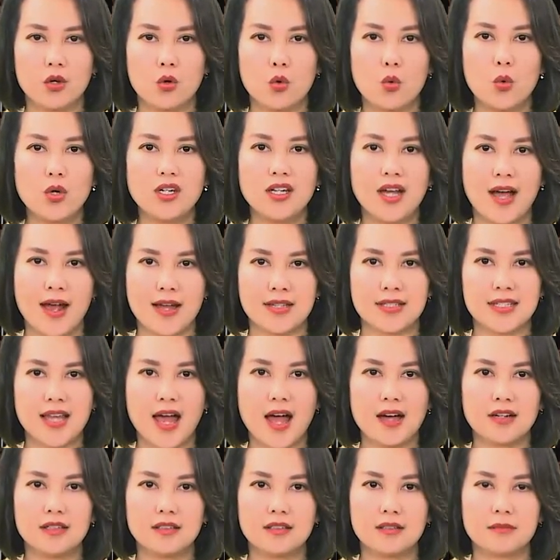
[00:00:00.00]
quýt Hà
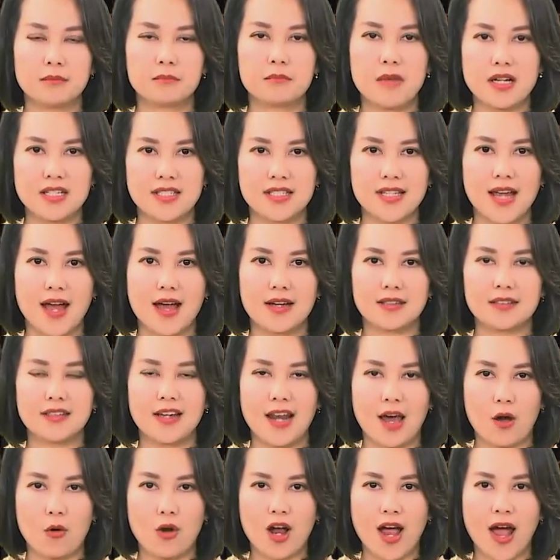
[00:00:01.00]
Giang, Bắc Giang,
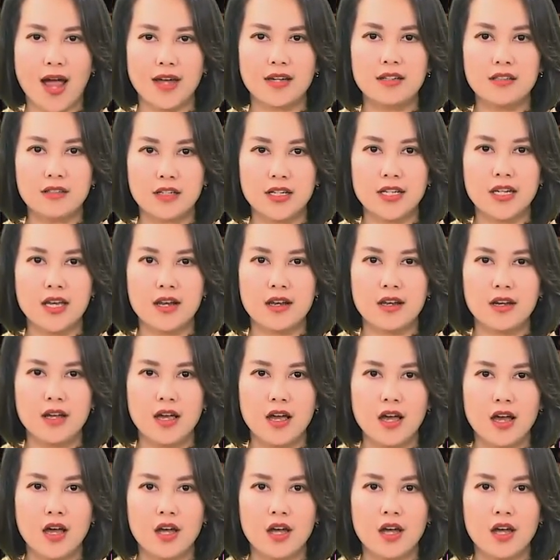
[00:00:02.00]
Lào Cai, Hưng Yên,